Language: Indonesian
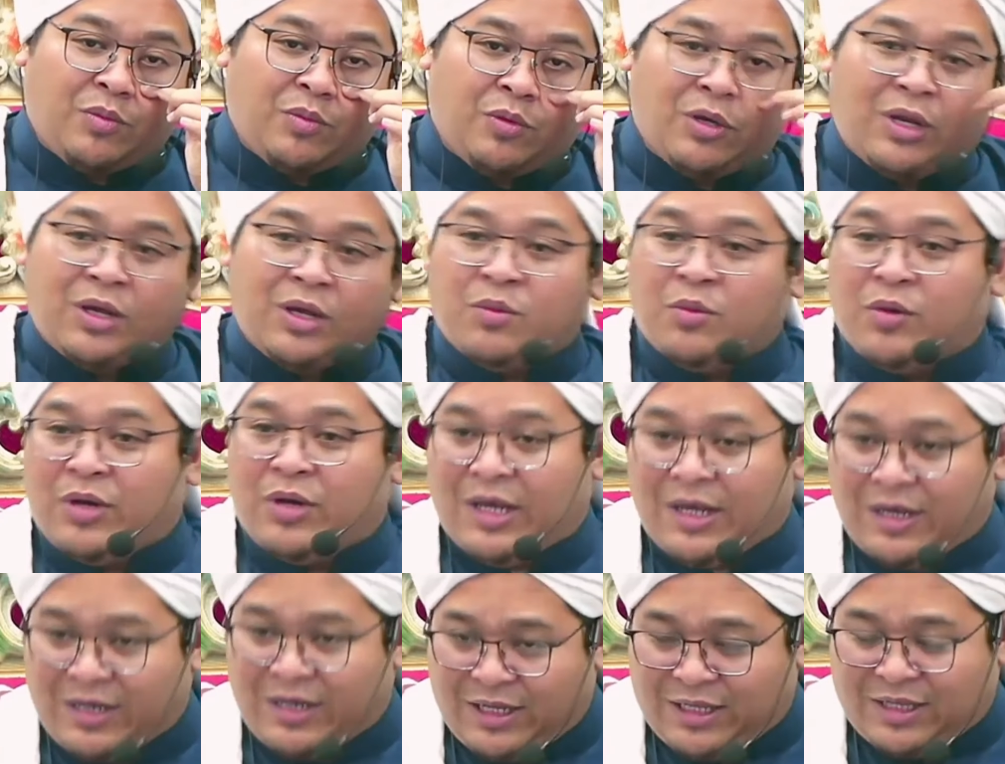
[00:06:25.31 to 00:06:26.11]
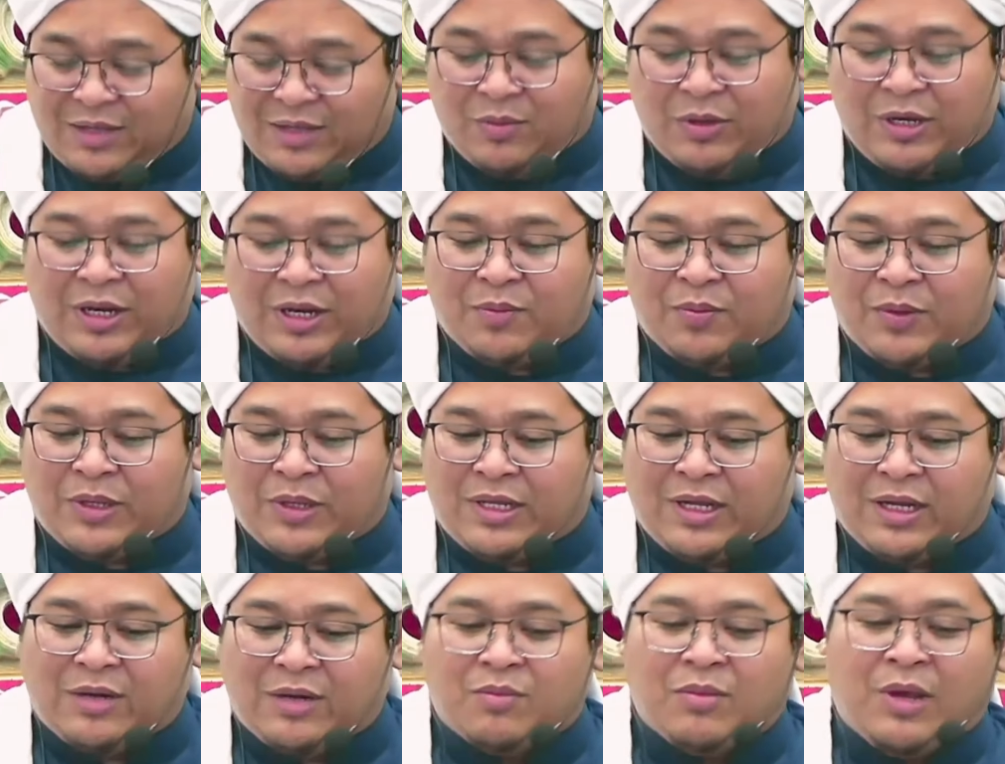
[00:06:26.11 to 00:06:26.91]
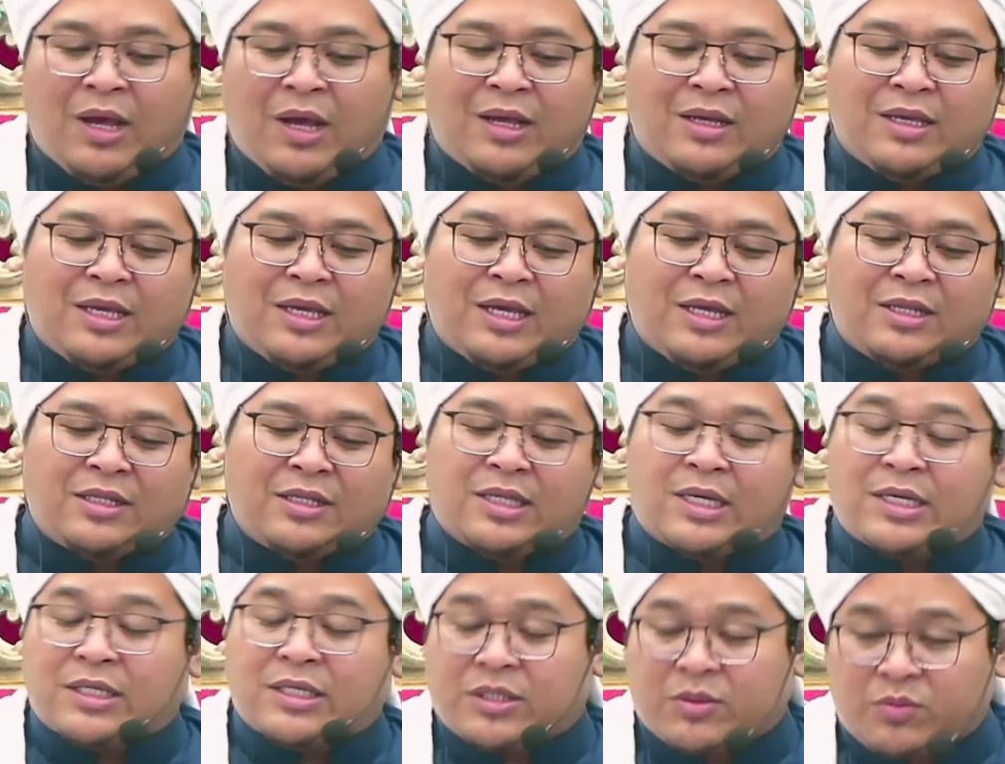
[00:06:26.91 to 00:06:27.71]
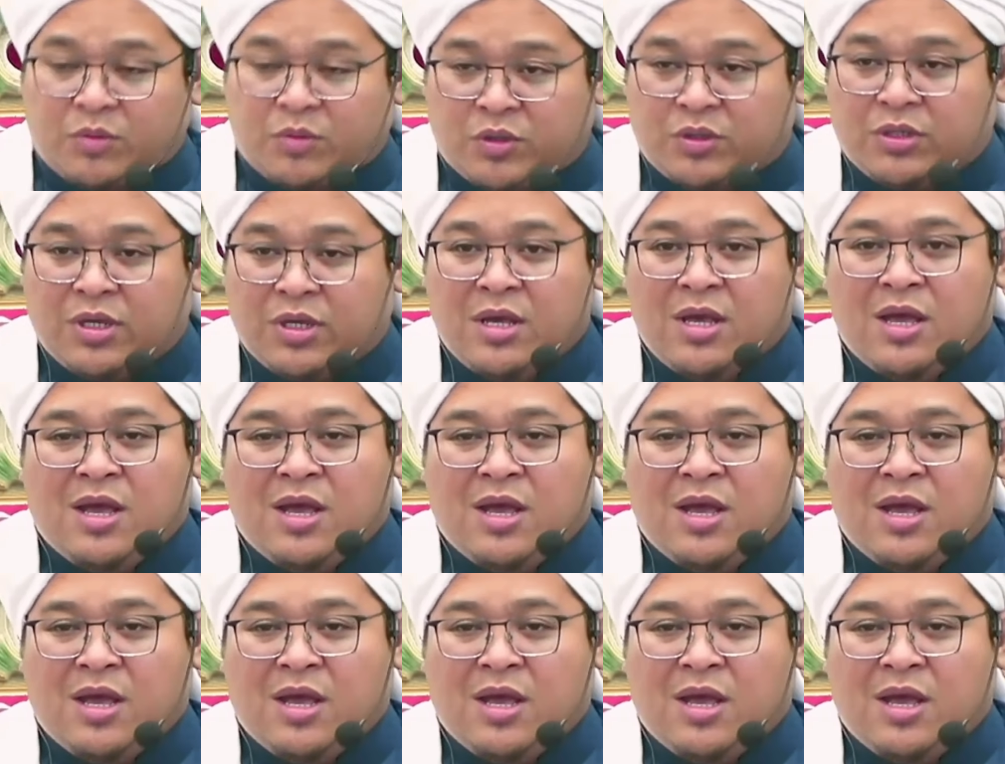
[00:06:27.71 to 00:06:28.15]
Mudah-mudahan kita mendapatkan bahagian tersebut.